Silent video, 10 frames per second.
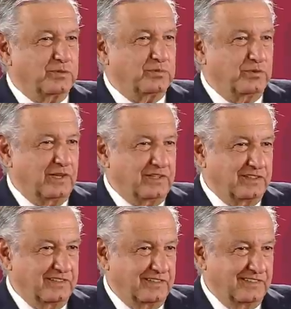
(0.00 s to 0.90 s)

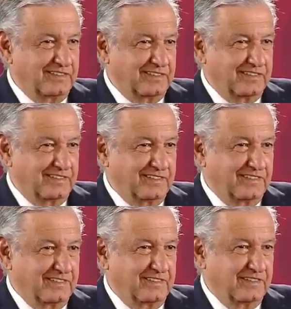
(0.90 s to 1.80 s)
popular,
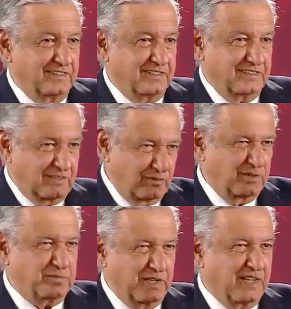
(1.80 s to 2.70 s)
ya lo he
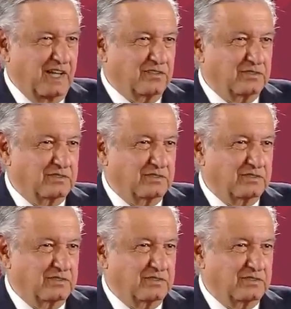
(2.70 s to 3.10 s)
explicado.